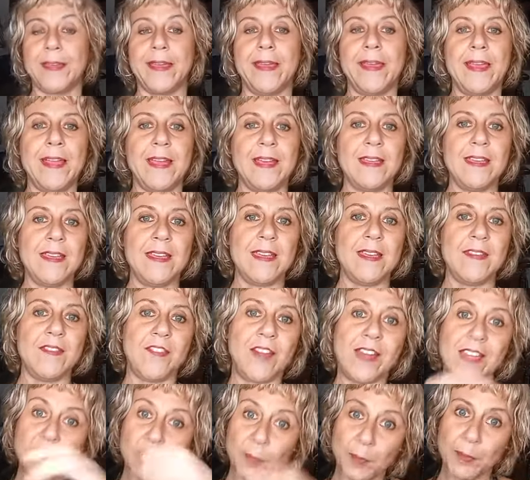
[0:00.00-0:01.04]
Ele
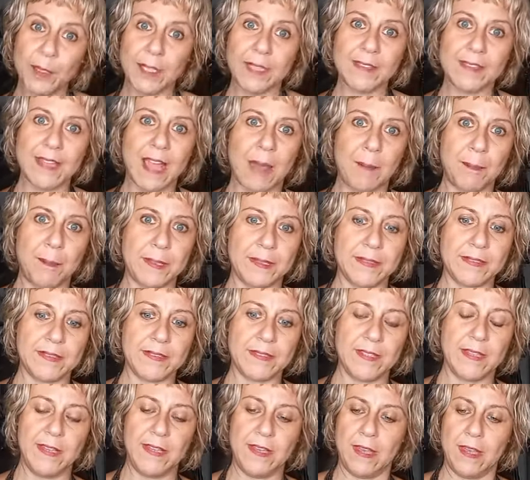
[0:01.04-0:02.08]
vai indo por
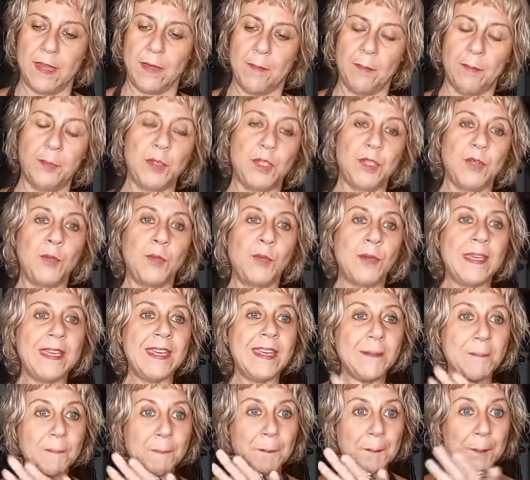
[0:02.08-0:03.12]
etapas, porque o
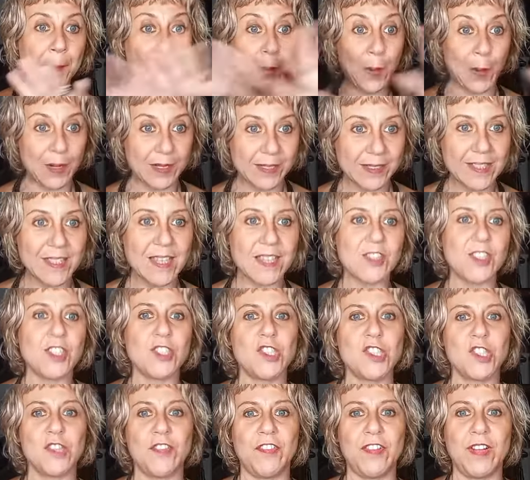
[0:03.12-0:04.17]
que importa, e a
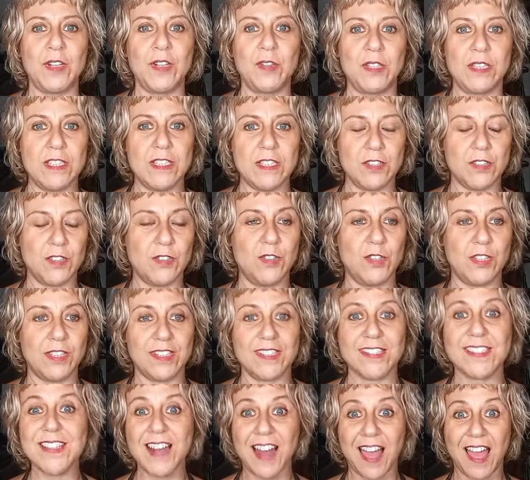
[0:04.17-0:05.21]
gente já falou nisso em
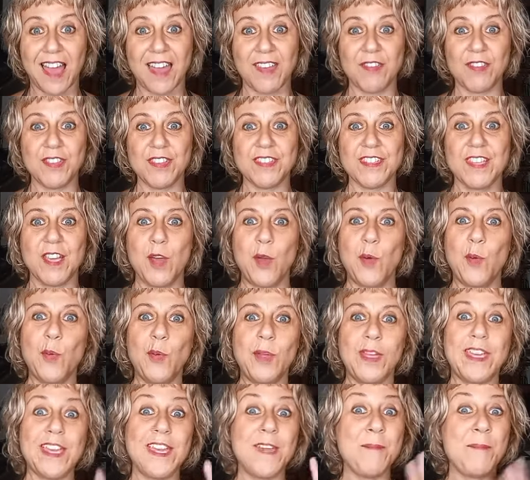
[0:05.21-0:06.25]
outras lives,
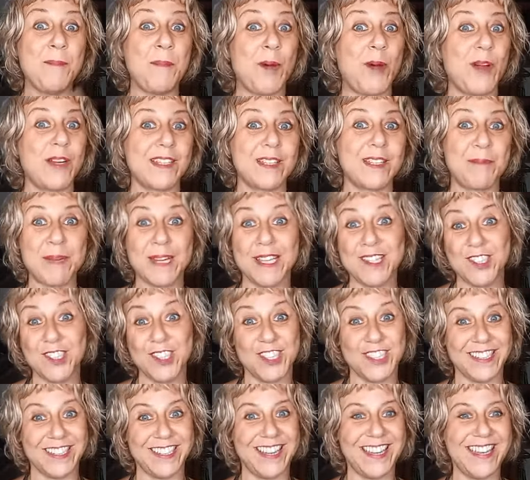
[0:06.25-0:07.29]
o que importa para a
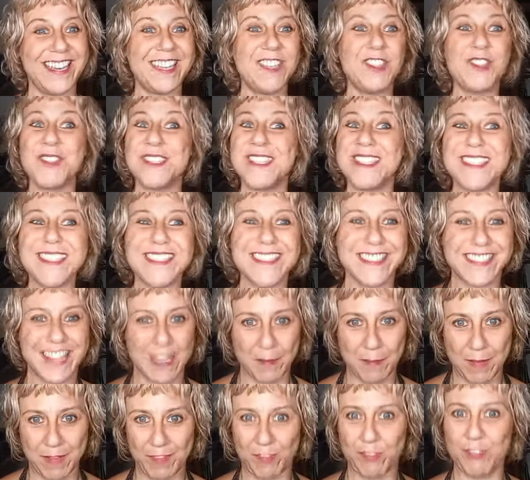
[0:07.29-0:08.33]
China é que o
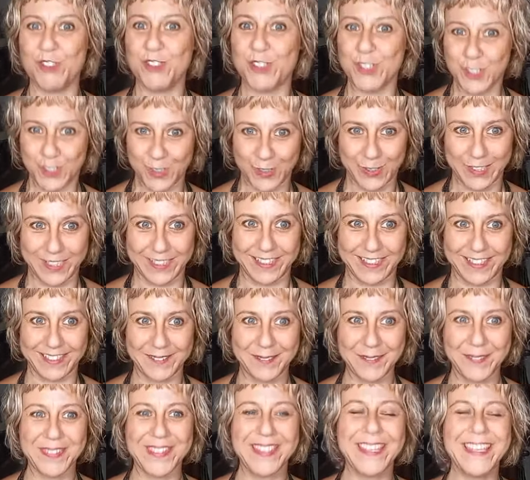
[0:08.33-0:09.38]
sistema funcione
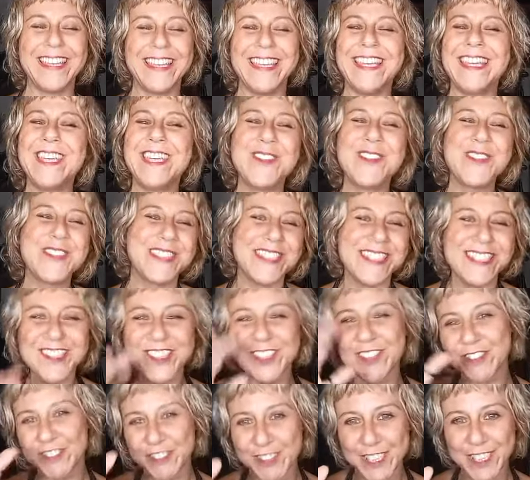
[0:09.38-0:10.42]
e que os
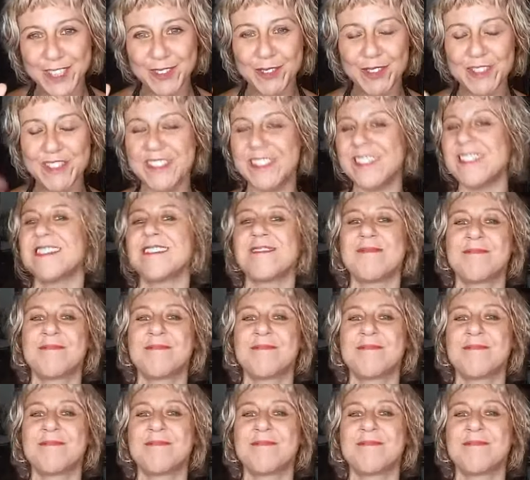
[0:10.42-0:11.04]
indivíduos